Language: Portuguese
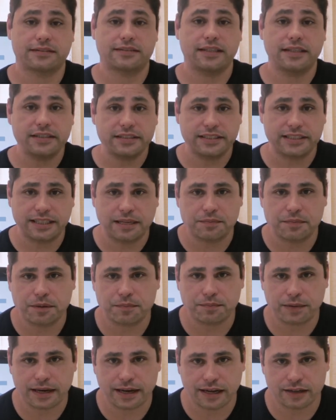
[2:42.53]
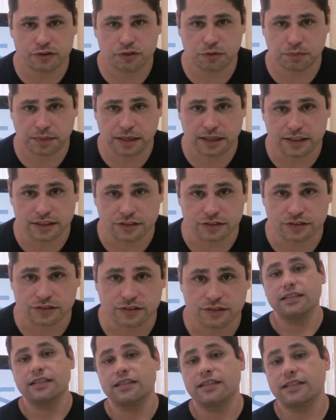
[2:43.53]
têm que estar preparados para
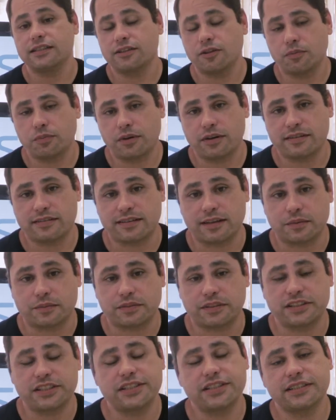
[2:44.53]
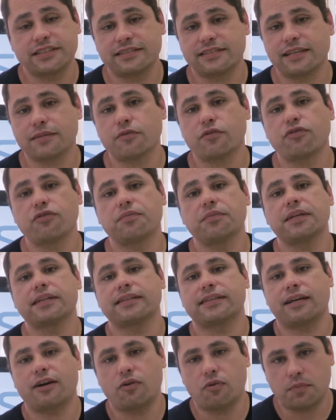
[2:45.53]
isso. Então, por exemplo, se a gente quiser
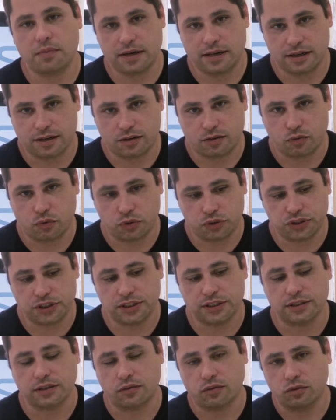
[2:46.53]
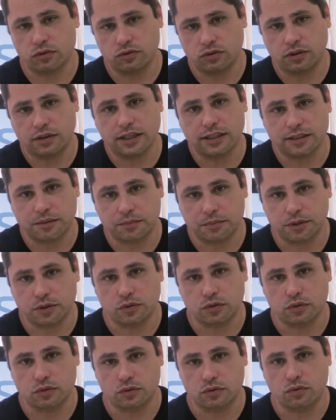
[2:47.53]
movimentar uma cortina controlada
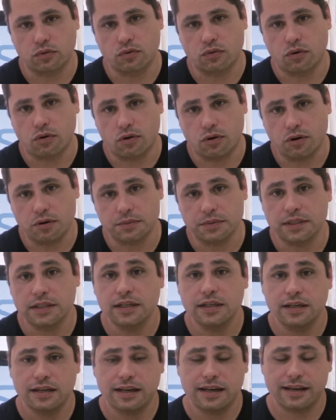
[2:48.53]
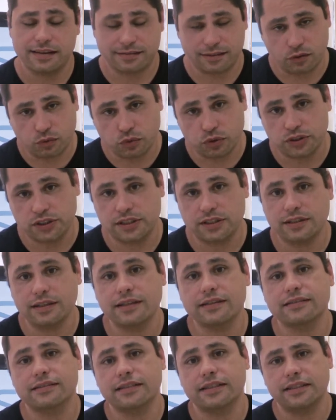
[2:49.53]
pelo Google Home, essa
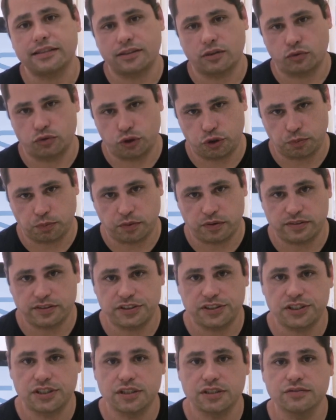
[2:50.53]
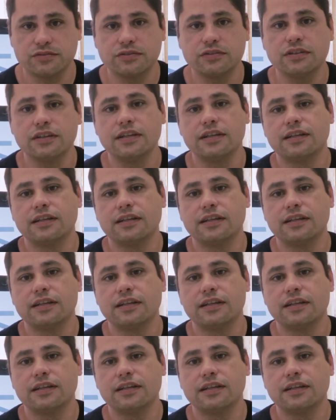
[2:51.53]
cortina tem que ter um dispositivo